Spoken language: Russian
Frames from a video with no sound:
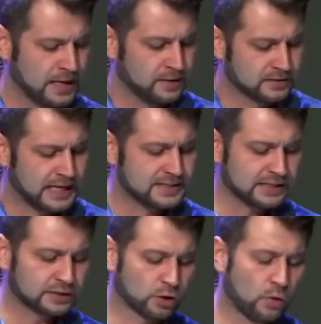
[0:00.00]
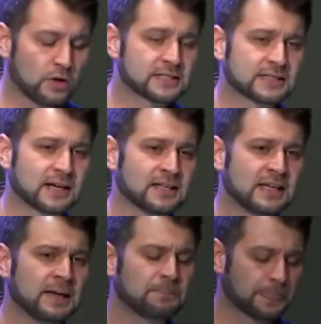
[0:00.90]
Знаете, на другой
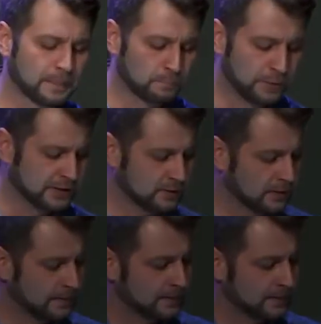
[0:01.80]
стороне был,